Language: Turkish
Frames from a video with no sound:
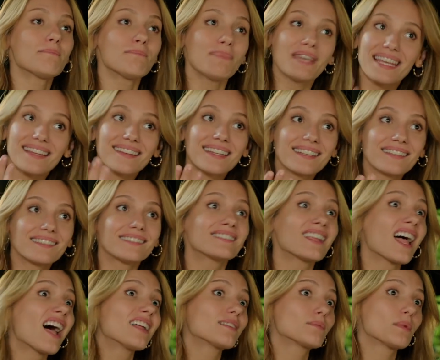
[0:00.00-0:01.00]
Bir git.
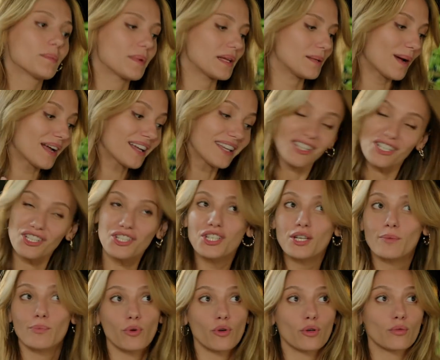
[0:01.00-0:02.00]
Dağıtma beni. Bak iş
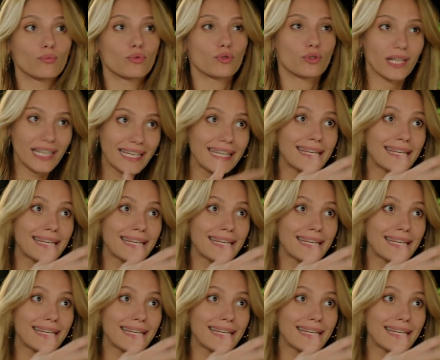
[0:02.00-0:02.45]
yapıyorum burada.